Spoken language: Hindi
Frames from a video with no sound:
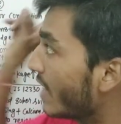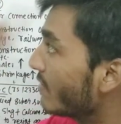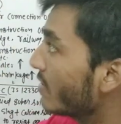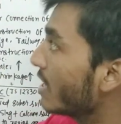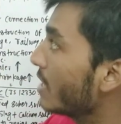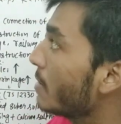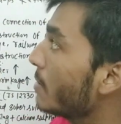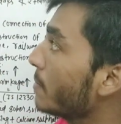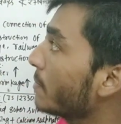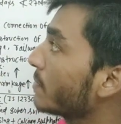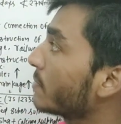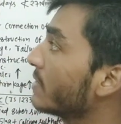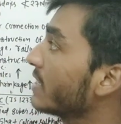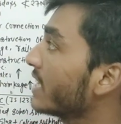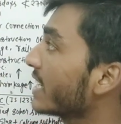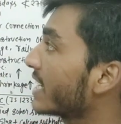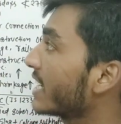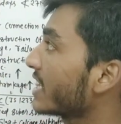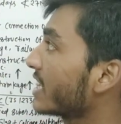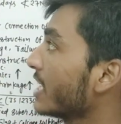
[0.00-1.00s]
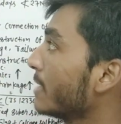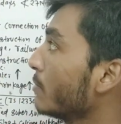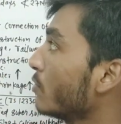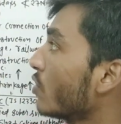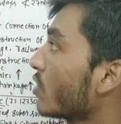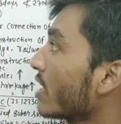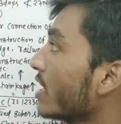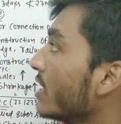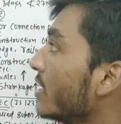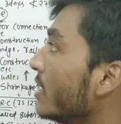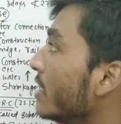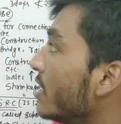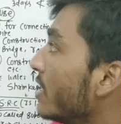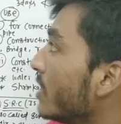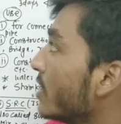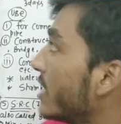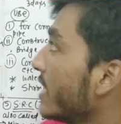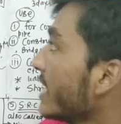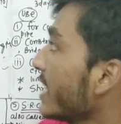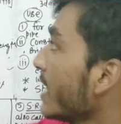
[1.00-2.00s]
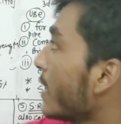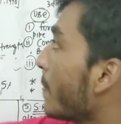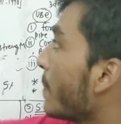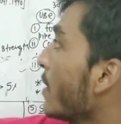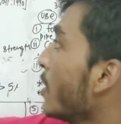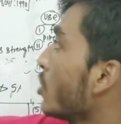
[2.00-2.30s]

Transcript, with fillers: फाइव एम भी देखे थे हम लोग ठीक है